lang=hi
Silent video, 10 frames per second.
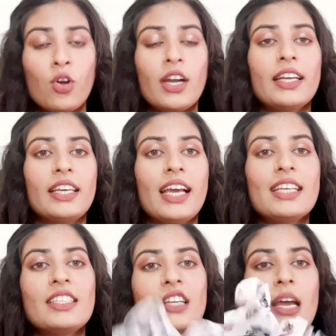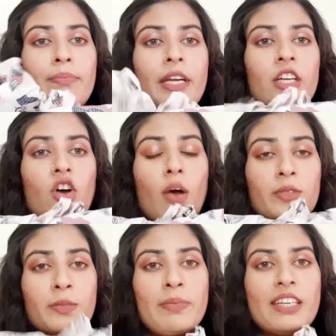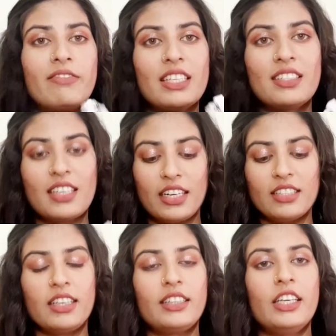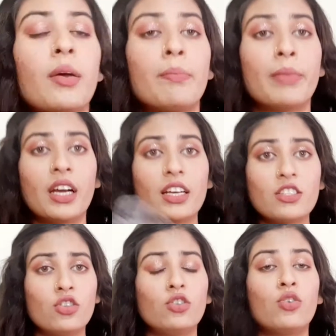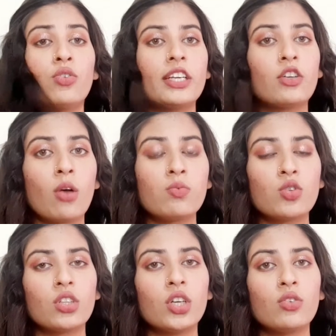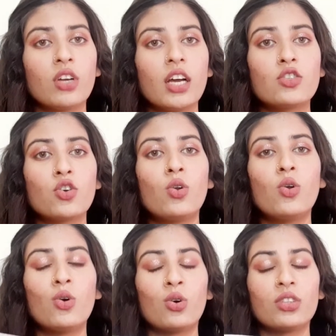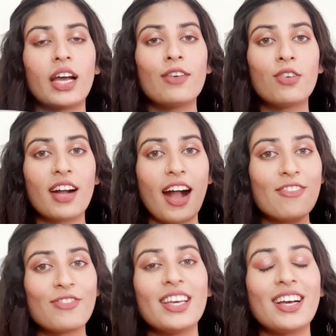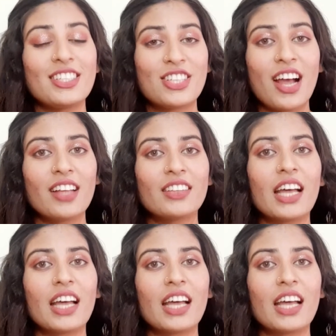लड़कियां इस टाइप के टॉप्स में इन्वेस्ट कर सकती बिकॉज जो ट्यूनिक टॉप्स होते हैं उनका जो लुक होता है वो काफी अच्छा आता